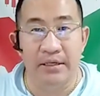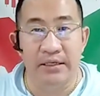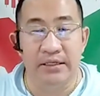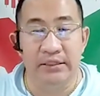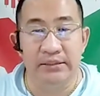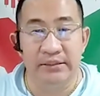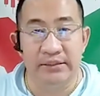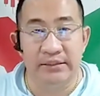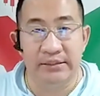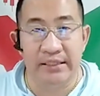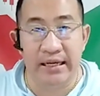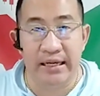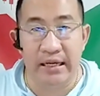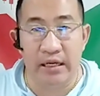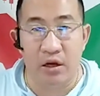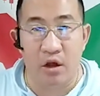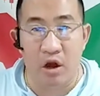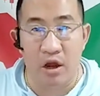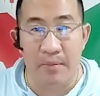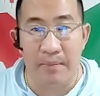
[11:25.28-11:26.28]

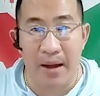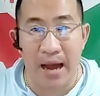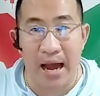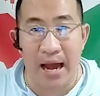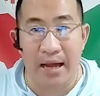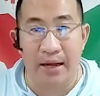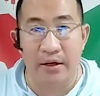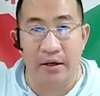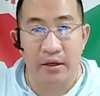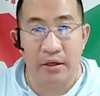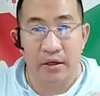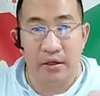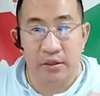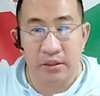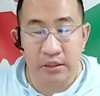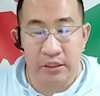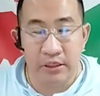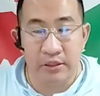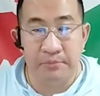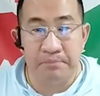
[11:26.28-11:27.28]
3,400 บาท
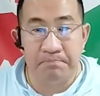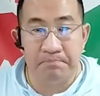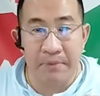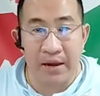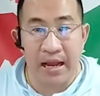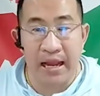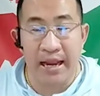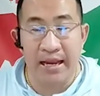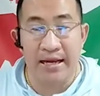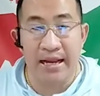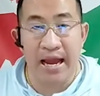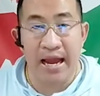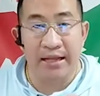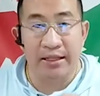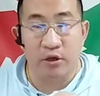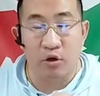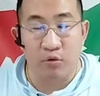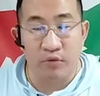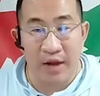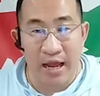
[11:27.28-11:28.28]
ขึ้นไปให้ได้
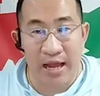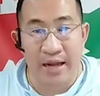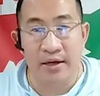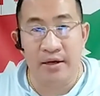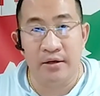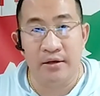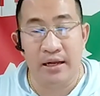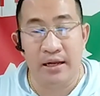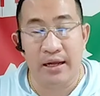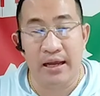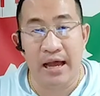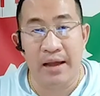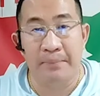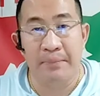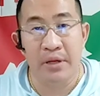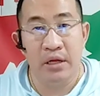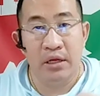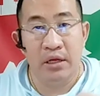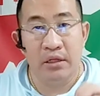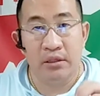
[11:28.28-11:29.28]
เท่านั้นนะครับ
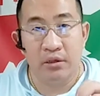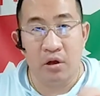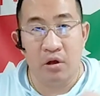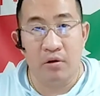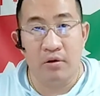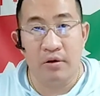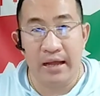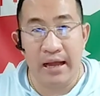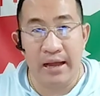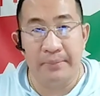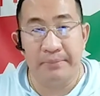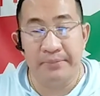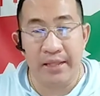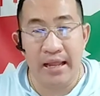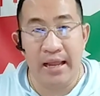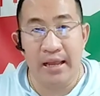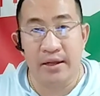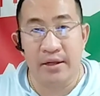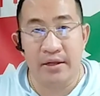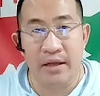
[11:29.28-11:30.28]
ทองคำ
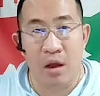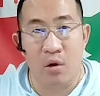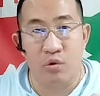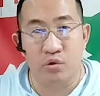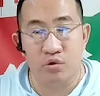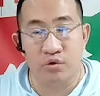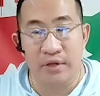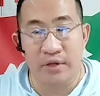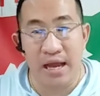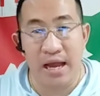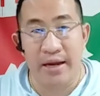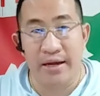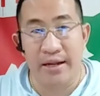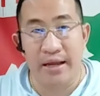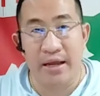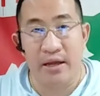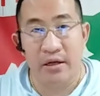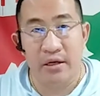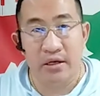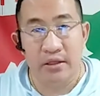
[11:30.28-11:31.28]
แท่ง9.5
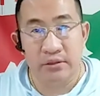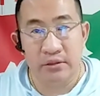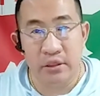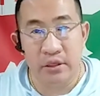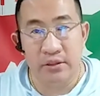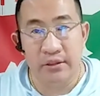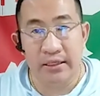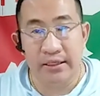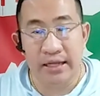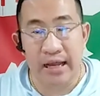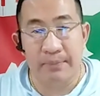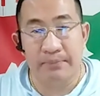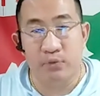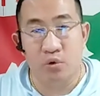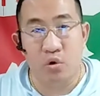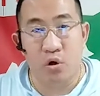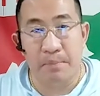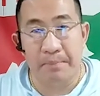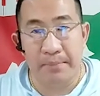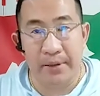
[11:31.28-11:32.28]
เนี่ยถึงจะกลับ
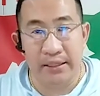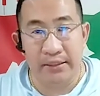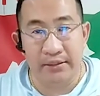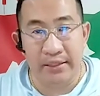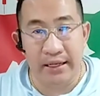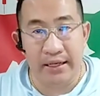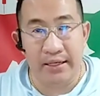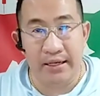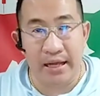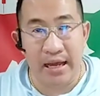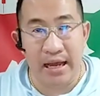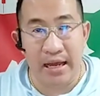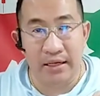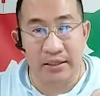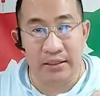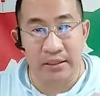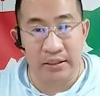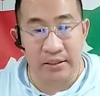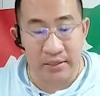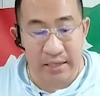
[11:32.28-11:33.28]
ตัวเป็นเทนขา
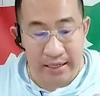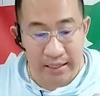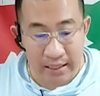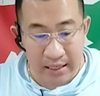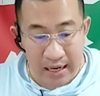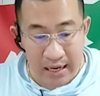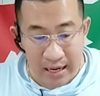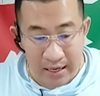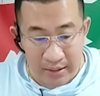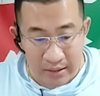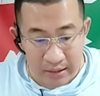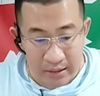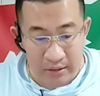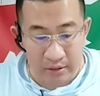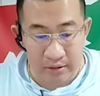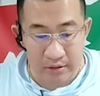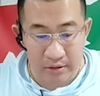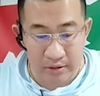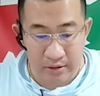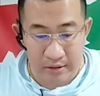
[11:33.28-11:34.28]
ขึ้นได้ครั้งหนึ่ง
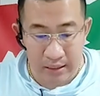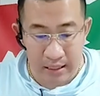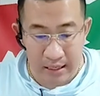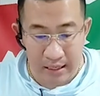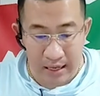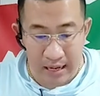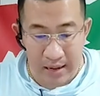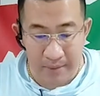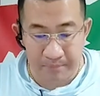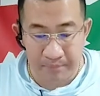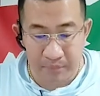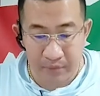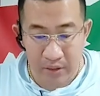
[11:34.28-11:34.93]
นะครับ